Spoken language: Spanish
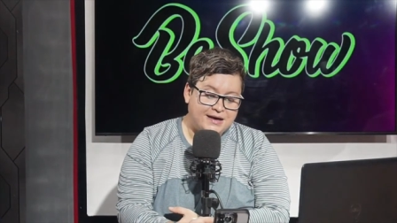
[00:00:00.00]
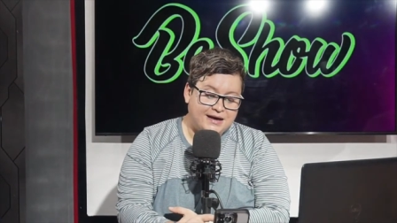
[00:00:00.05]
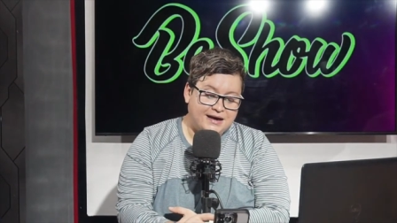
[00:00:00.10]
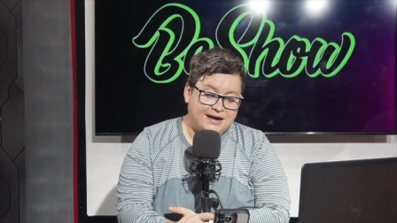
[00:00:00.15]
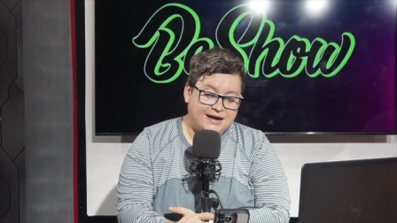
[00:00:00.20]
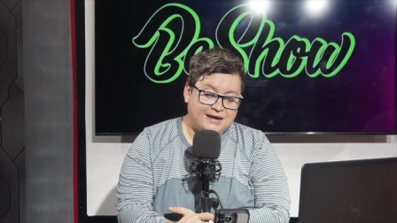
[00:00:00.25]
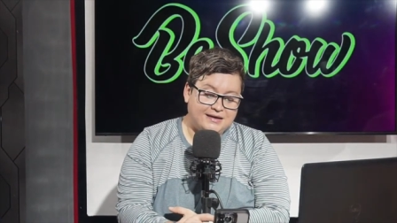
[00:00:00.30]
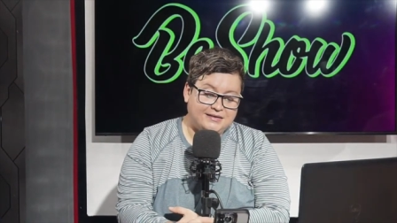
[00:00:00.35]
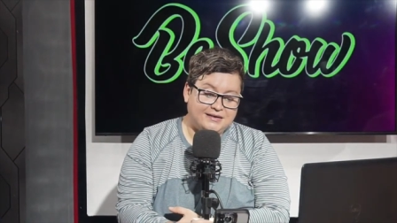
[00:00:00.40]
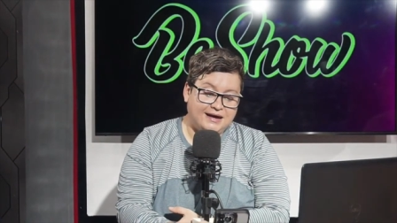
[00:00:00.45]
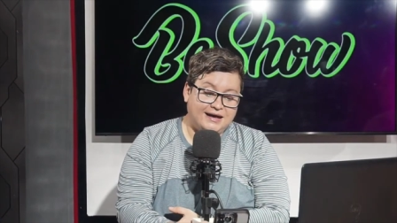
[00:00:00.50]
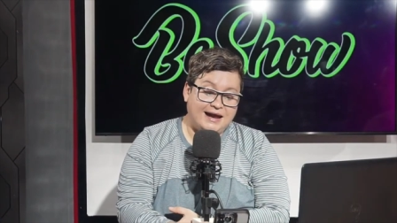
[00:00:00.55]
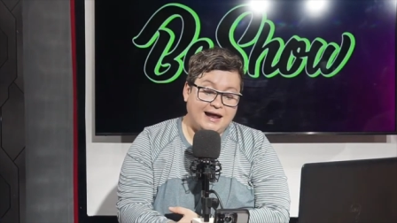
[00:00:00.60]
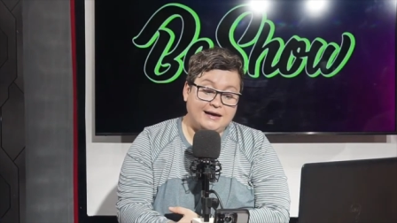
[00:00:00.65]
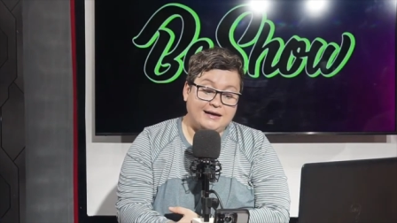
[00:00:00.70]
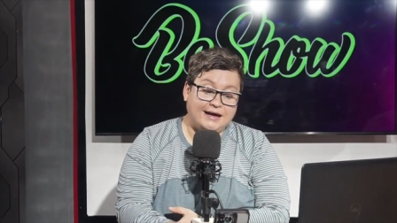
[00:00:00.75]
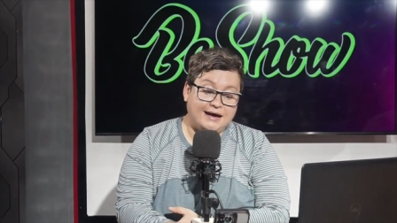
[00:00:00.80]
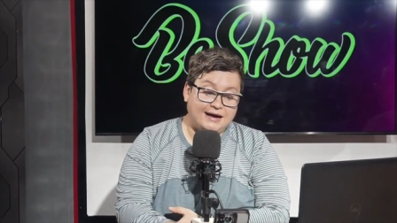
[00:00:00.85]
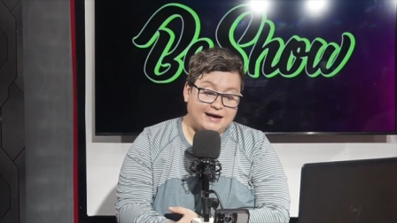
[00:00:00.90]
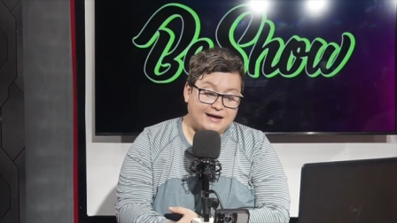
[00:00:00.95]
este, La
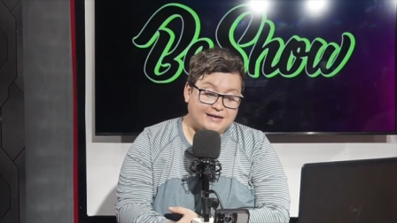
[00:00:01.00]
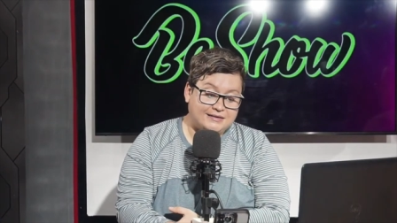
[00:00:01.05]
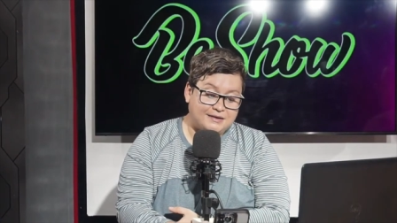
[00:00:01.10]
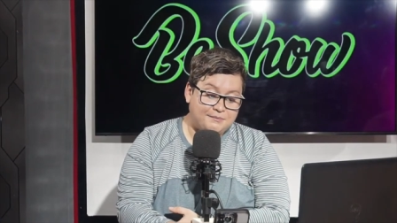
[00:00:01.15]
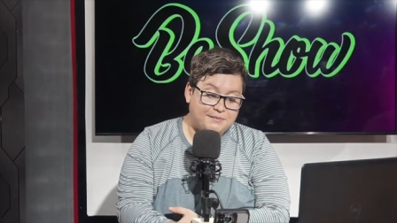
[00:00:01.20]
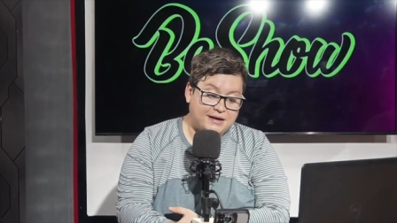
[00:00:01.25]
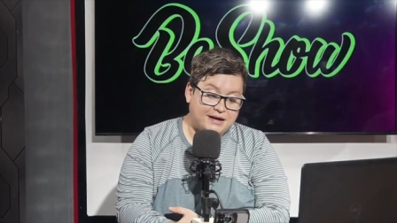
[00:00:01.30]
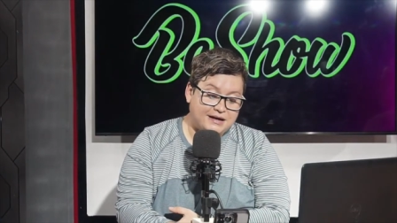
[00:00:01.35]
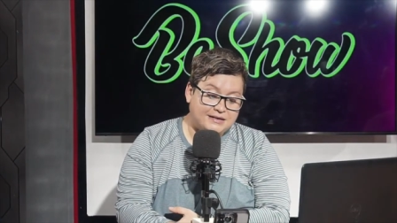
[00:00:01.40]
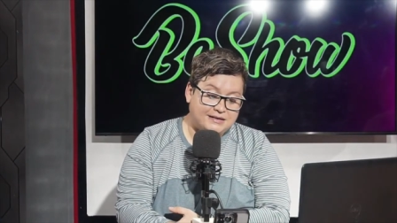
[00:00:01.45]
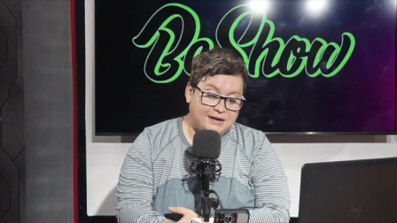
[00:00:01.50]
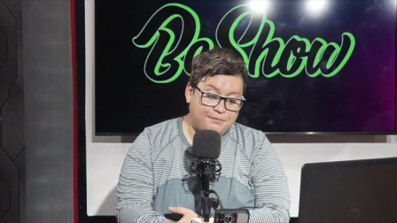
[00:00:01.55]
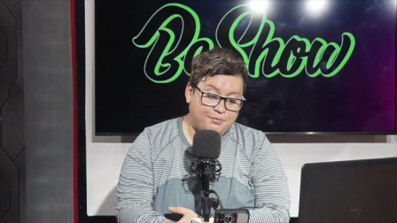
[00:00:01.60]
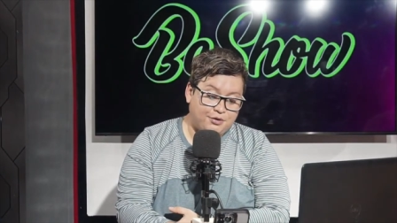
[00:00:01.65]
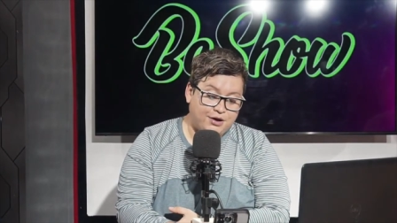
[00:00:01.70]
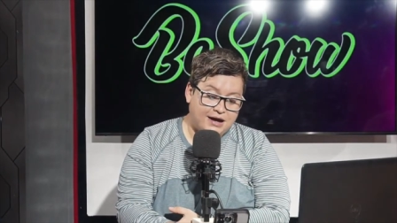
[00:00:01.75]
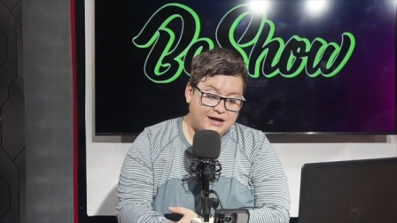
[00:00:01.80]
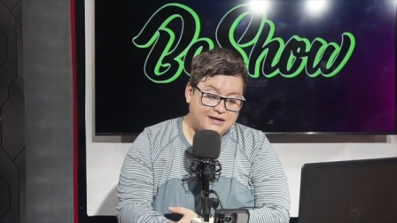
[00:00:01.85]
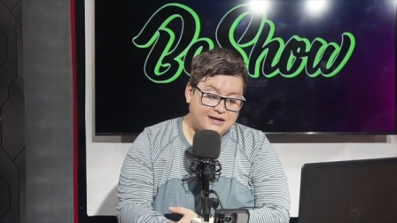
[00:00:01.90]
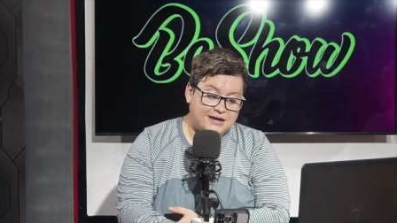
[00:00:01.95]
Negra también está
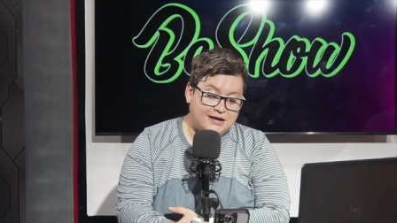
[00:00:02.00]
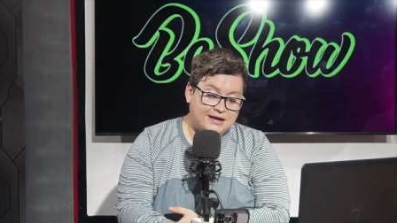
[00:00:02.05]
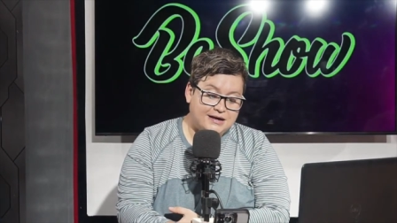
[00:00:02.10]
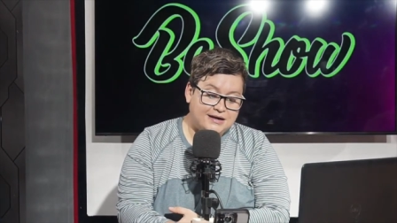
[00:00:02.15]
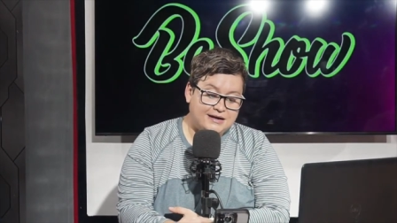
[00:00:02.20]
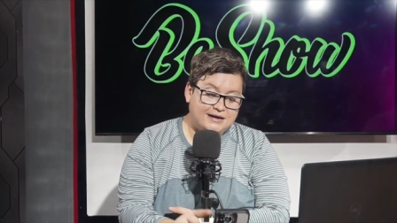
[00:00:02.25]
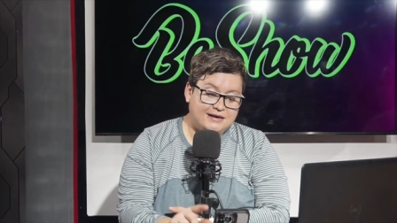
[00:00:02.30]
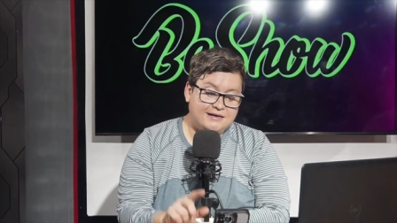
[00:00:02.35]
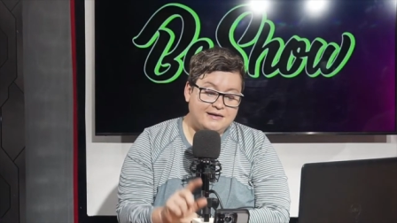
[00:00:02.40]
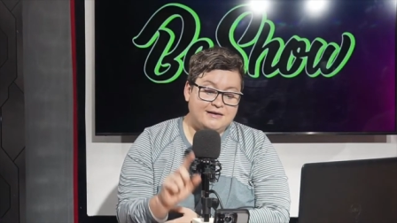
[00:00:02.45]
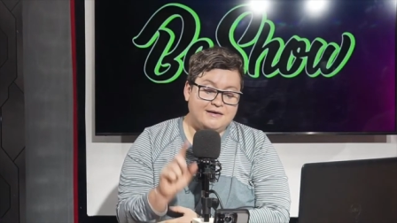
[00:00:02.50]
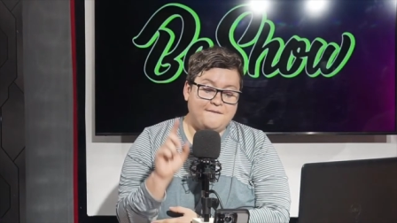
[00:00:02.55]
por allí.